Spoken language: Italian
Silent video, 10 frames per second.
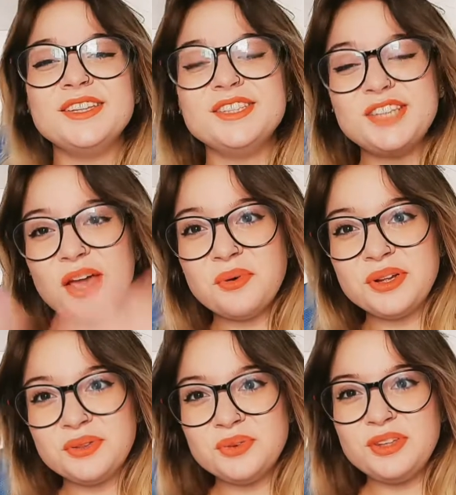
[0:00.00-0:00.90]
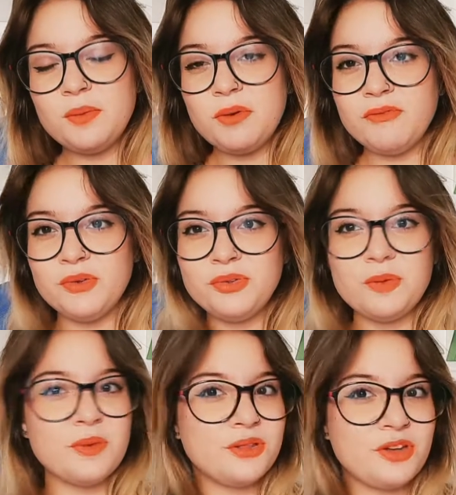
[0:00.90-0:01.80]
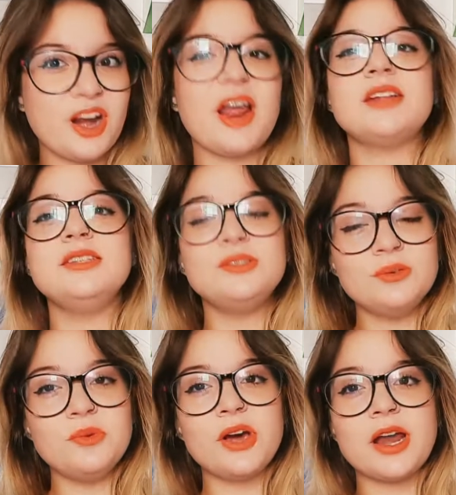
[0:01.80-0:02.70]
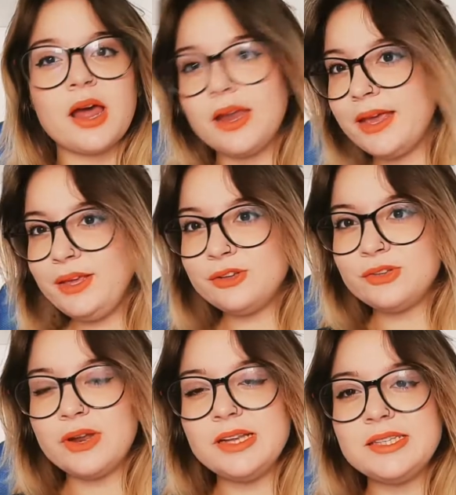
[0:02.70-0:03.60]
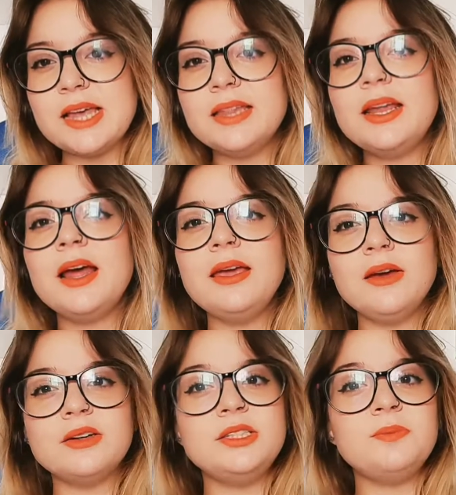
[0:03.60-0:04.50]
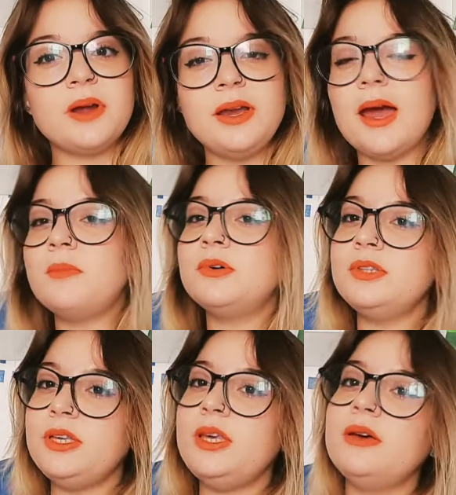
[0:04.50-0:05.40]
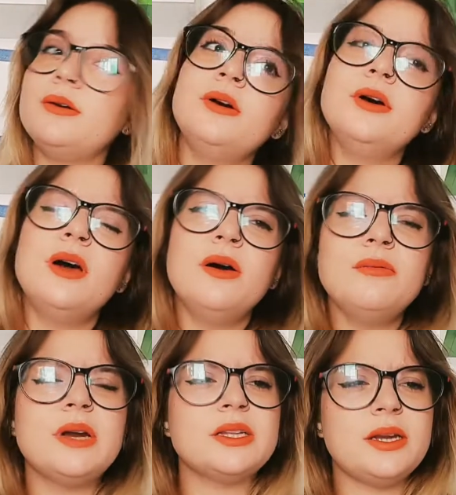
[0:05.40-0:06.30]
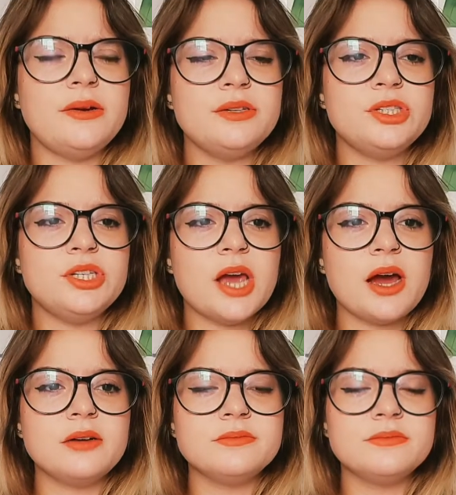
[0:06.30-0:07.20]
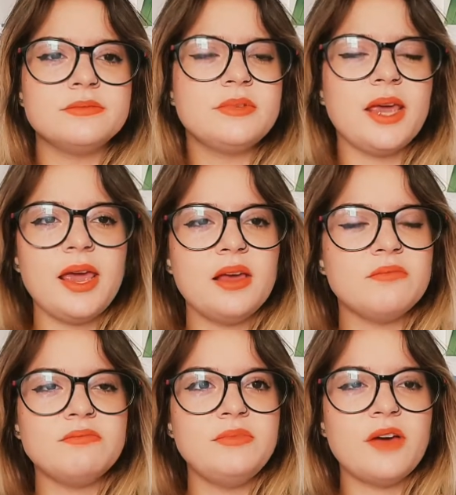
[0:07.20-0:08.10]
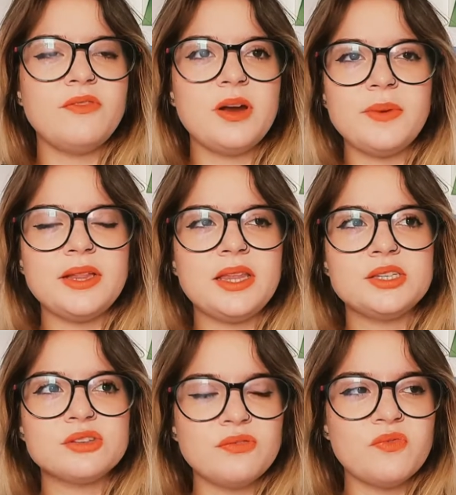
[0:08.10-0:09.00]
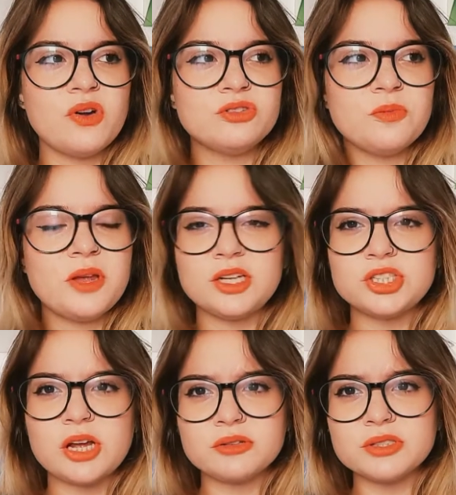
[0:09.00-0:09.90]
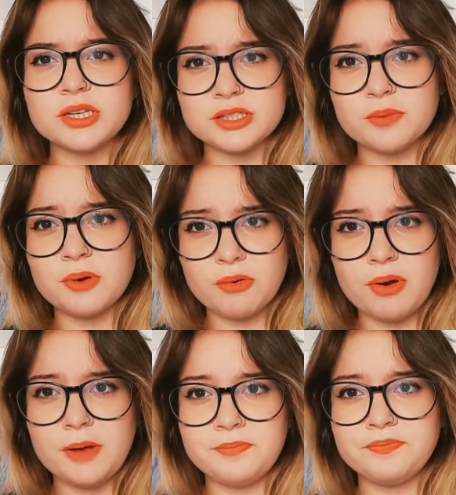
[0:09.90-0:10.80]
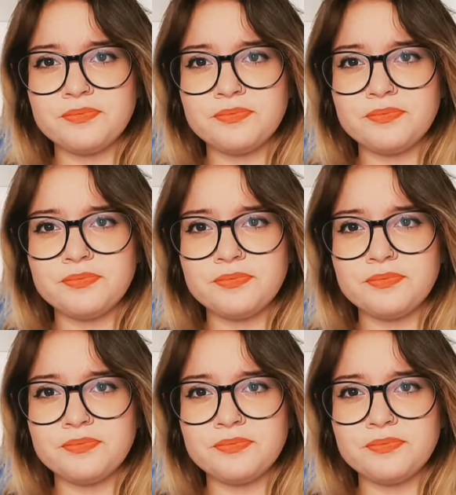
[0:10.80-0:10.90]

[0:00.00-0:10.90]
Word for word: Ciao a tutti benvenuti e bentornati sul mio canale. Io sono Alessandra e oggi parliamo di una trilogia che mi ha veramente sconvolto e mi ha lasciato senza parole.